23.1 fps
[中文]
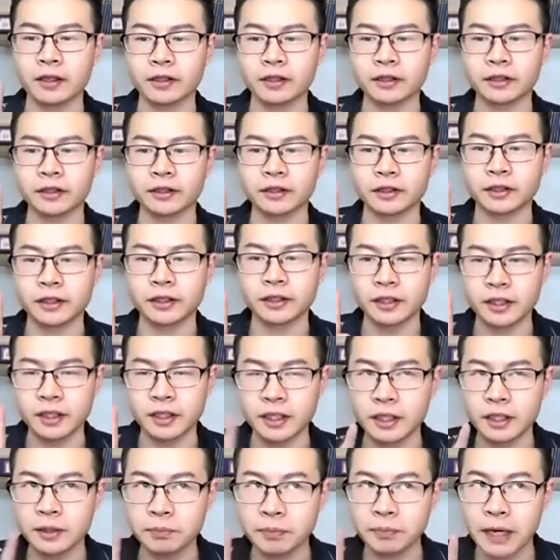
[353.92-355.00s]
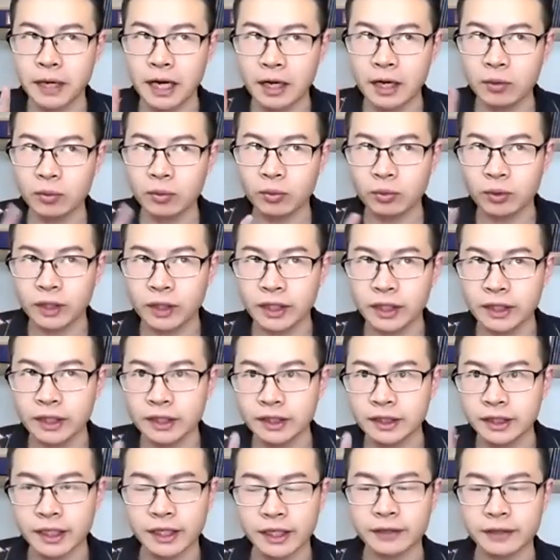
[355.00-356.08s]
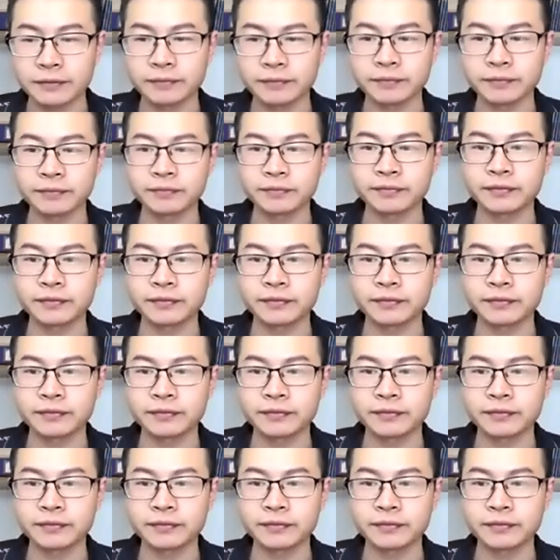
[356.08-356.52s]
呃，一八五零年